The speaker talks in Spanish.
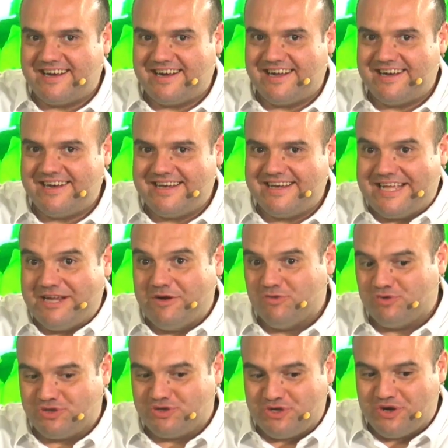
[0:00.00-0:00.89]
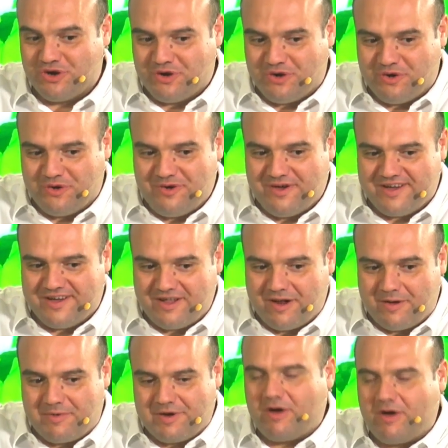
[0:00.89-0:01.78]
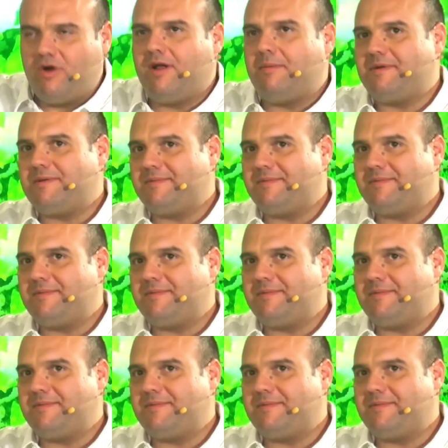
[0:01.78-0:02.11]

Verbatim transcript: gran ilusión, ¿no? O la